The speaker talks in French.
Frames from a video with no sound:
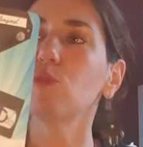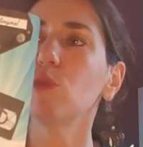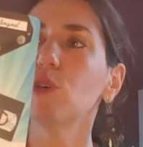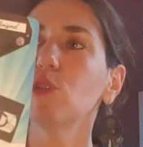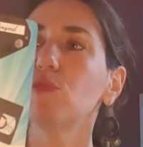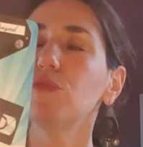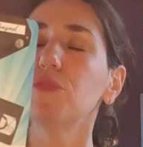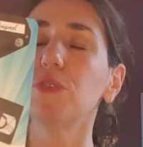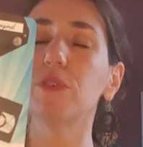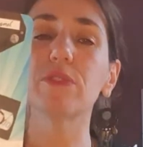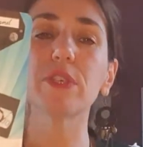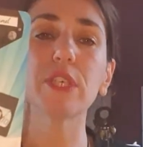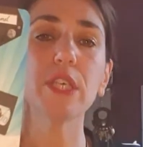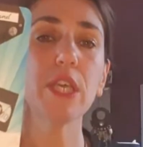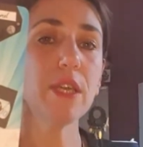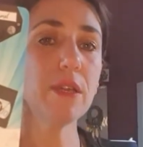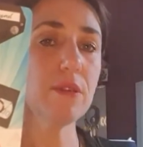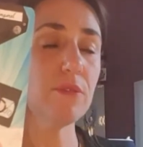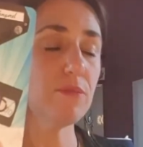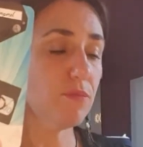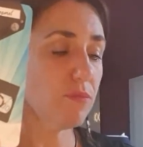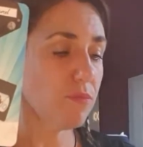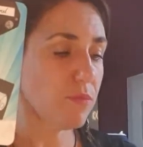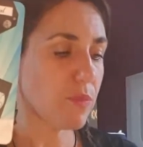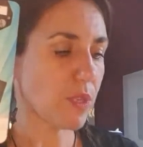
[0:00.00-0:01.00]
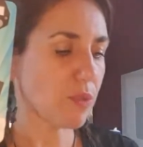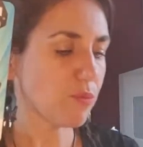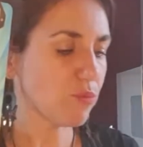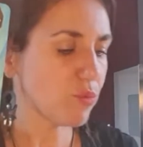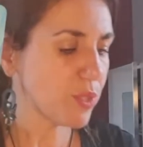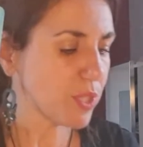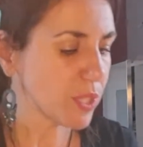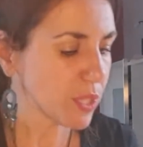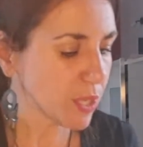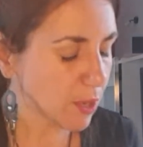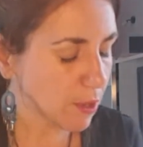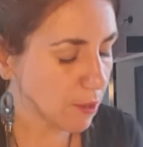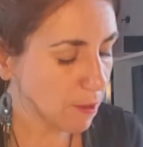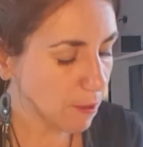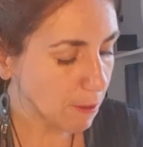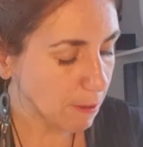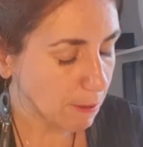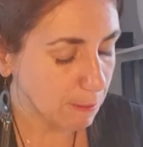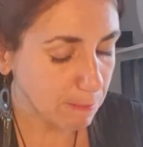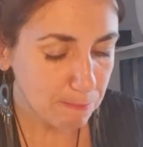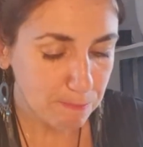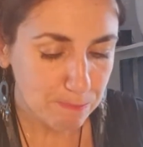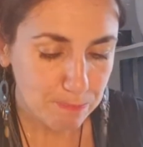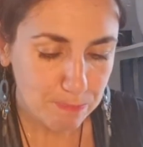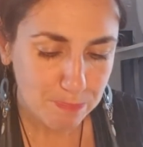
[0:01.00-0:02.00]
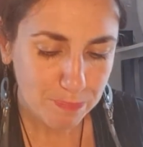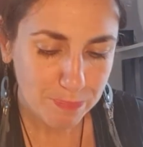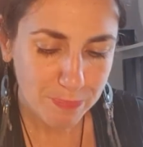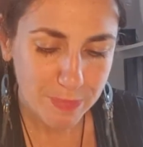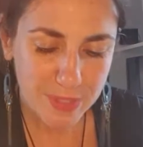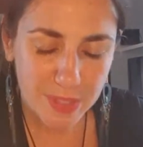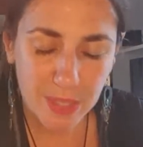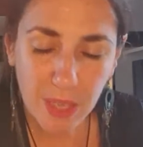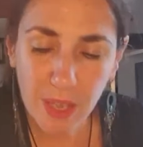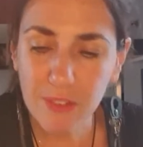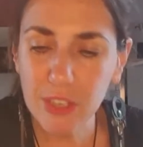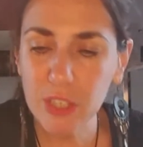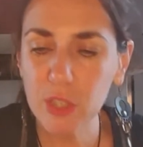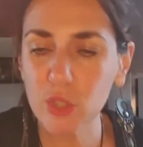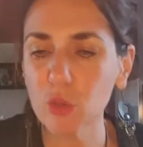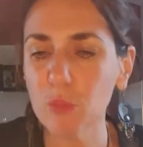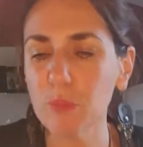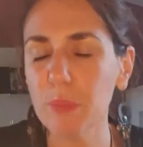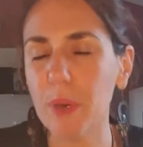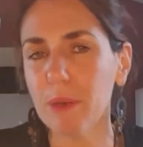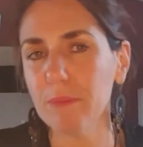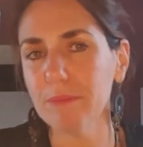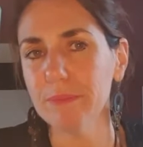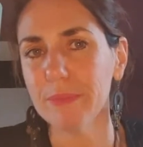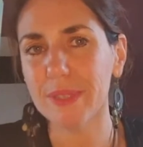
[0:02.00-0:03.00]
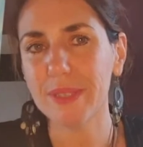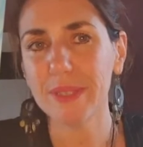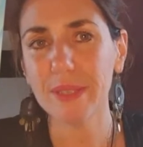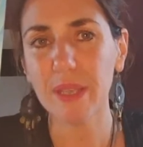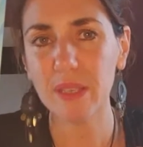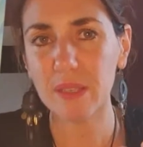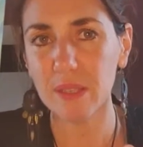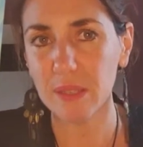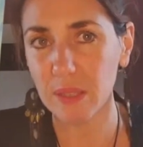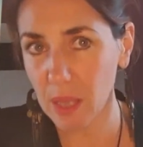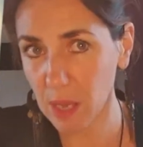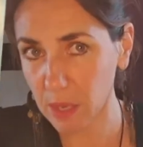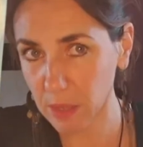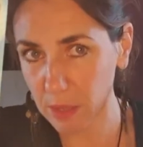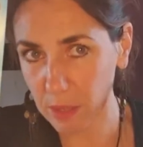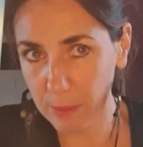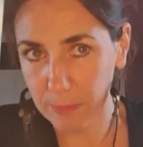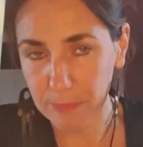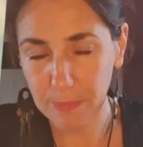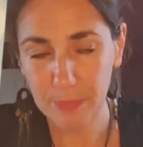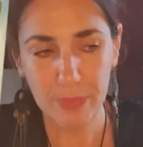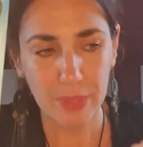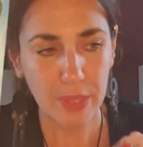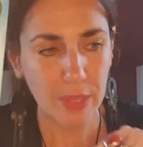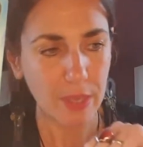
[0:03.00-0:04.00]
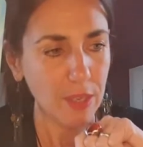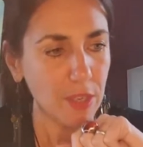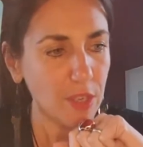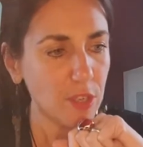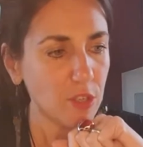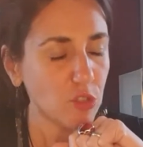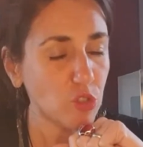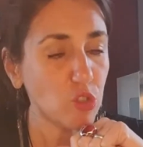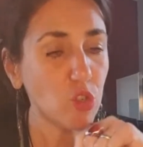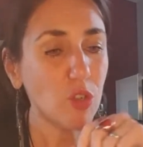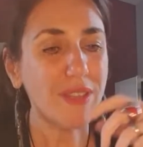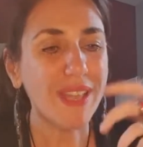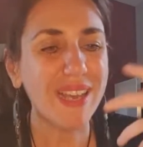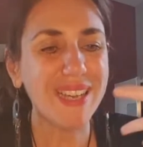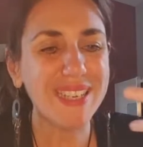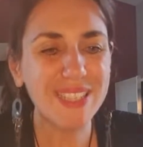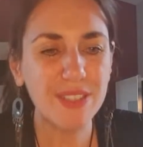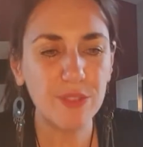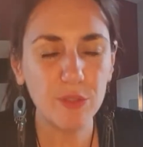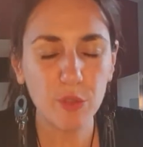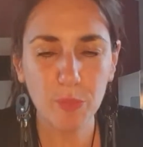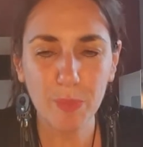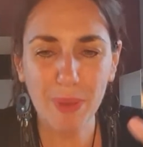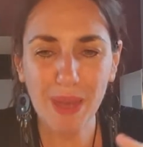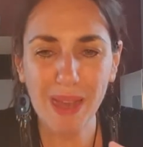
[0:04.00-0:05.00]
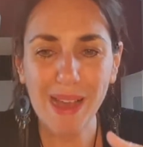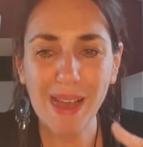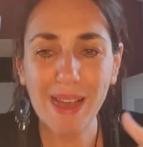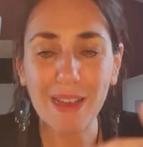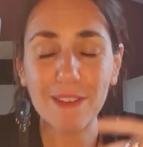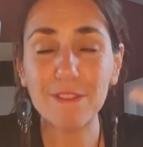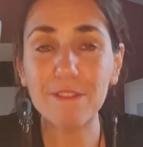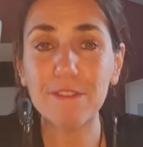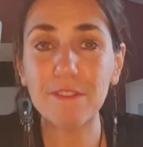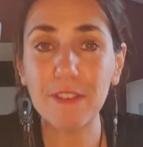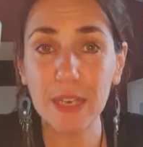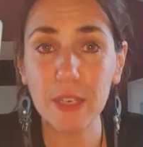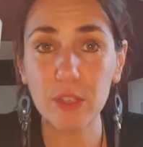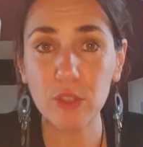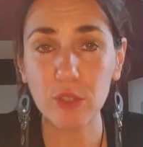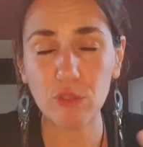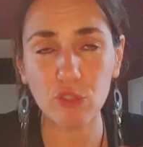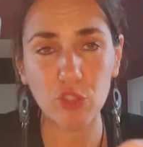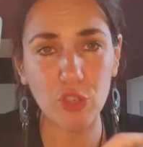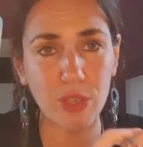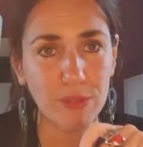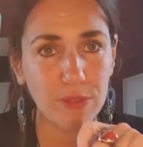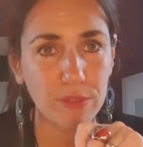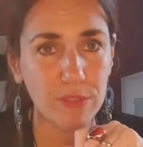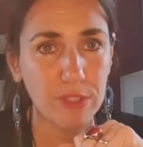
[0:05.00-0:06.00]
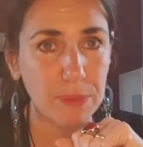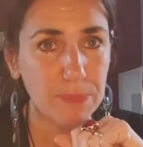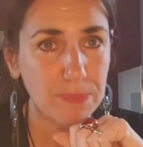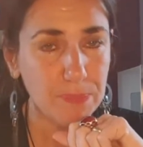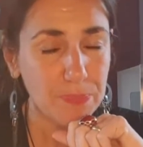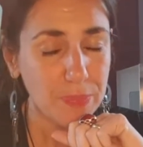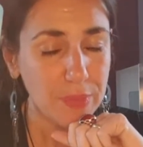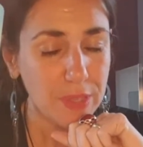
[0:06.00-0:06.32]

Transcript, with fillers: le mois de février, vous allez vous dire, euh, ça avance pas, ça stagne. Je n'arrive pas à faire ce que j'ai envie.